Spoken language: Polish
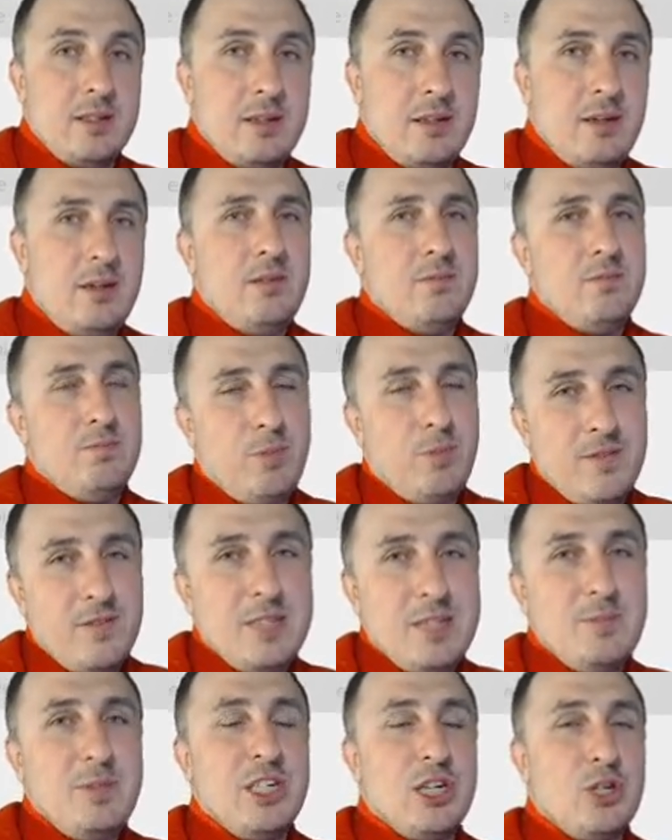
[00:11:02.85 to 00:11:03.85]
No,
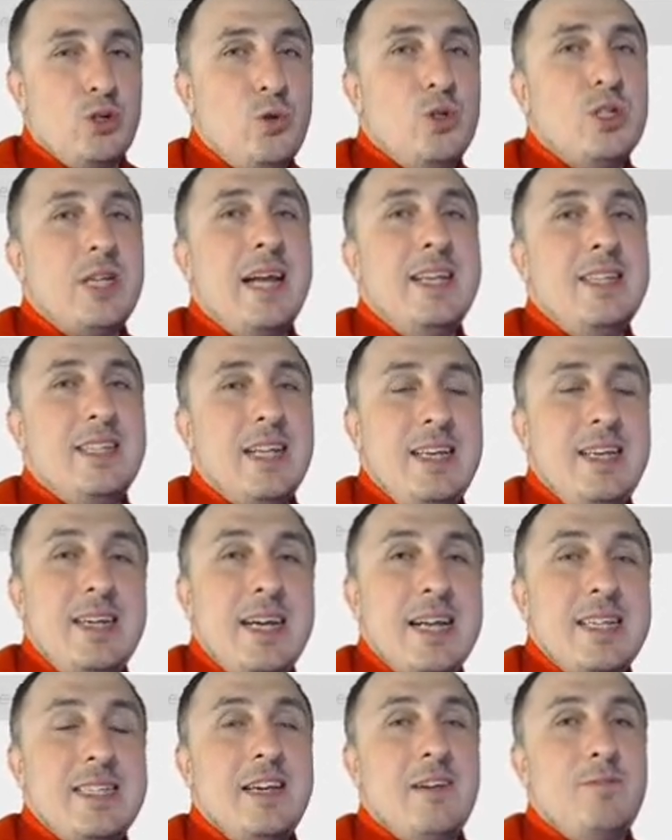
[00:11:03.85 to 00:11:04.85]
powiedzmy, że sztuczna
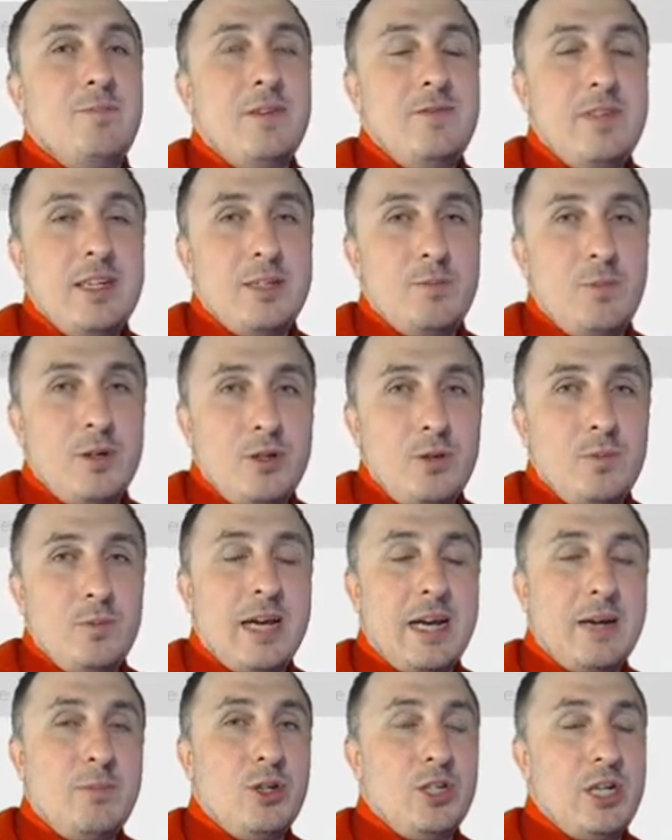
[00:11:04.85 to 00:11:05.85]
inteligencja w pewien sposób
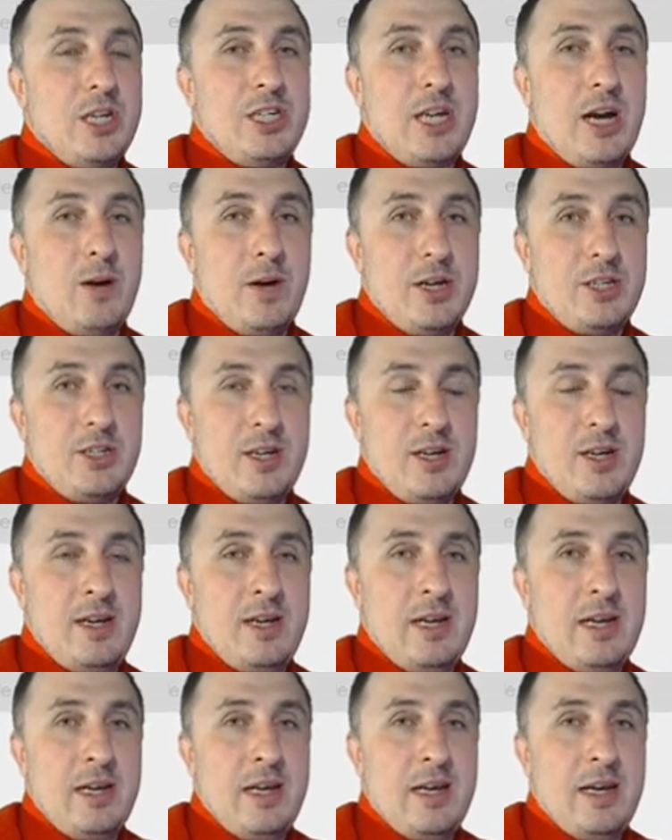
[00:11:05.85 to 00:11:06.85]
tak może działać.
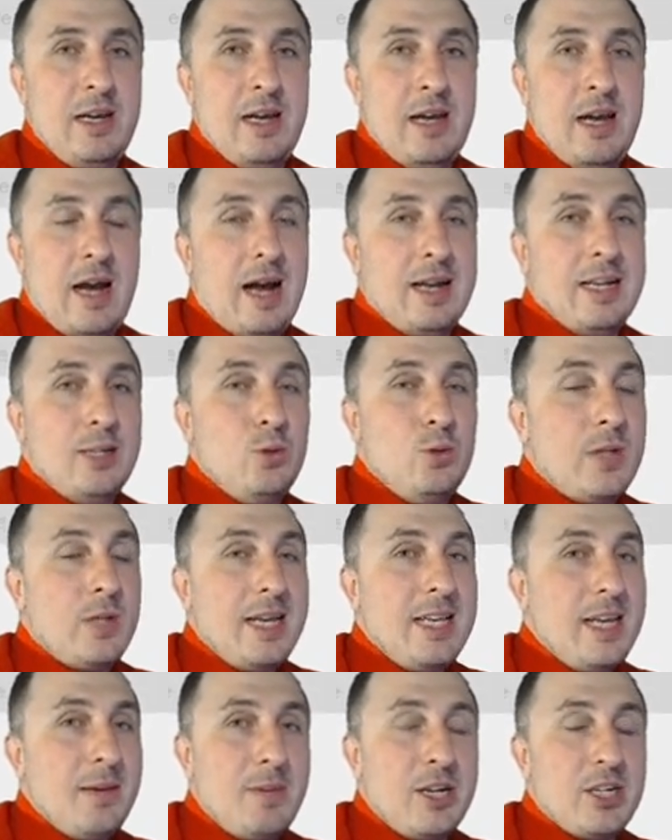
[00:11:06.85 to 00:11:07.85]
Ale tutaj
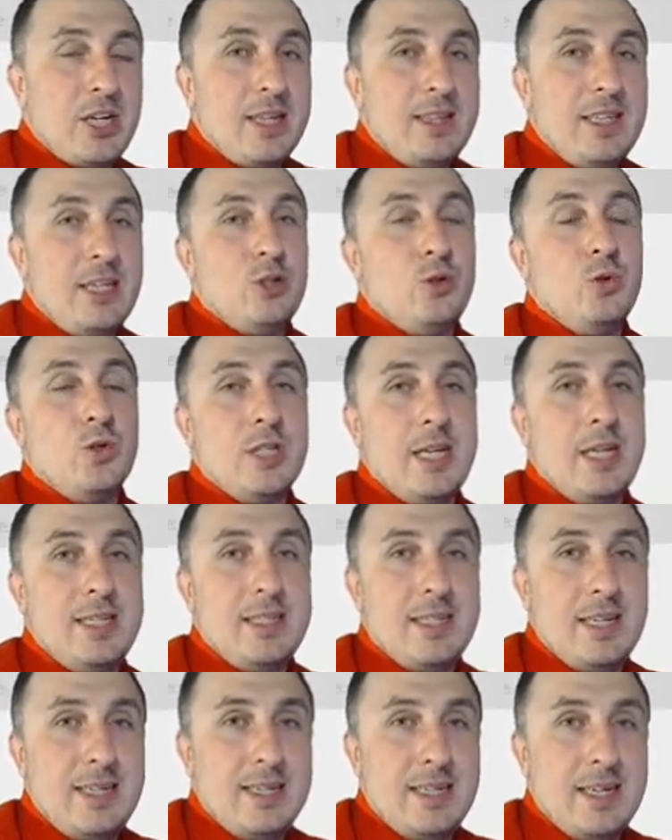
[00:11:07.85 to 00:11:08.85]
nie ma żadnej sztucznej
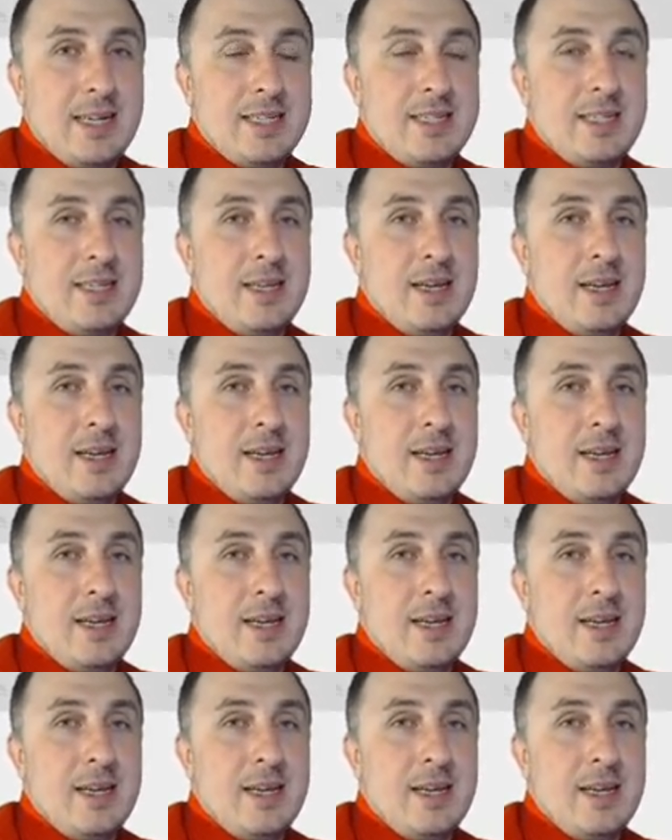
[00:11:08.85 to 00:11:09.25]
inteligencji.